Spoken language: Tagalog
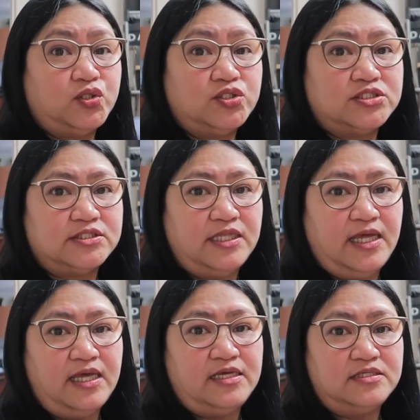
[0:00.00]

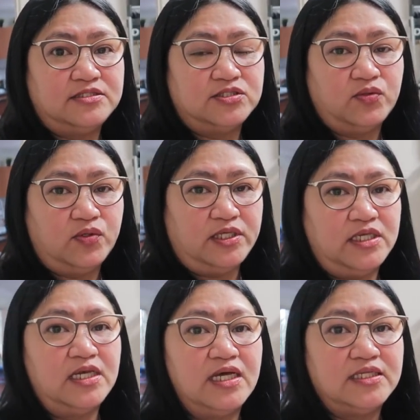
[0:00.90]
Thursday. So,
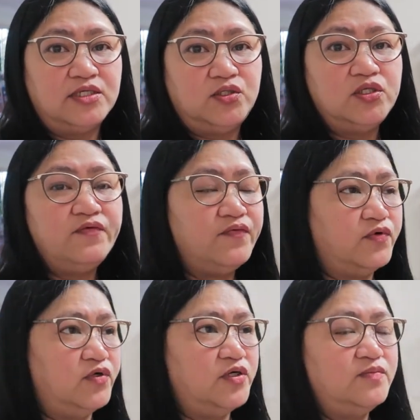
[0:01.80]
ayan ang kanyang
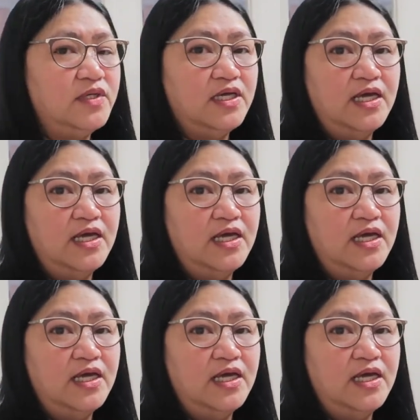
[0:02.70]
uniform.